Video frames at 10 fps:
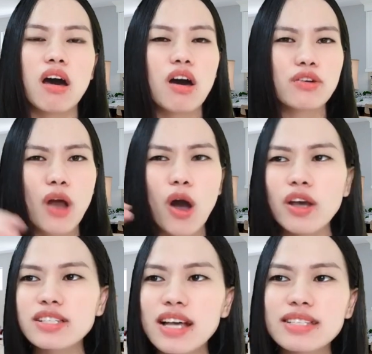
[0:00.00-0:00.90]
họ
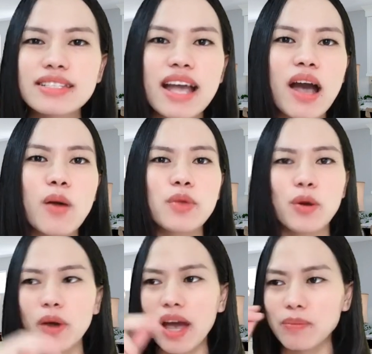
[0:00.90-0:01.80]
nói ra sao,
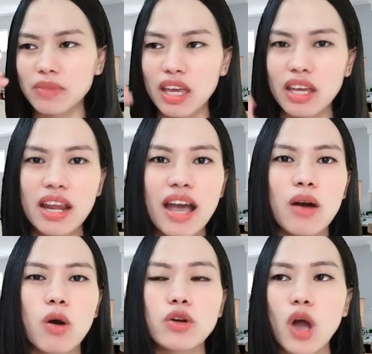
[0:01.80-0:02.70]
biểu cảm thế
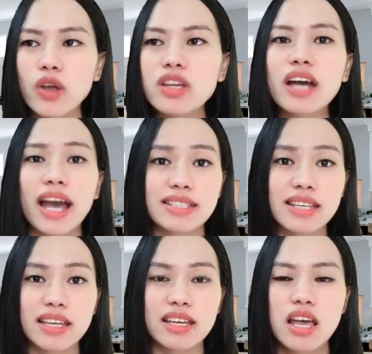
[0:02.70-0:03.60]
nào, họ nói những cái
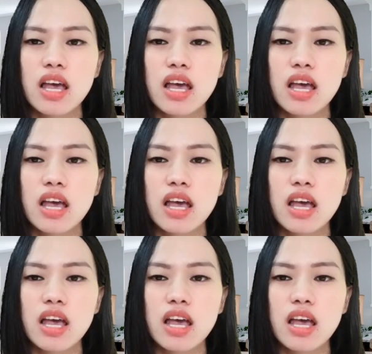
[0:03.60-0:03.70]
gì.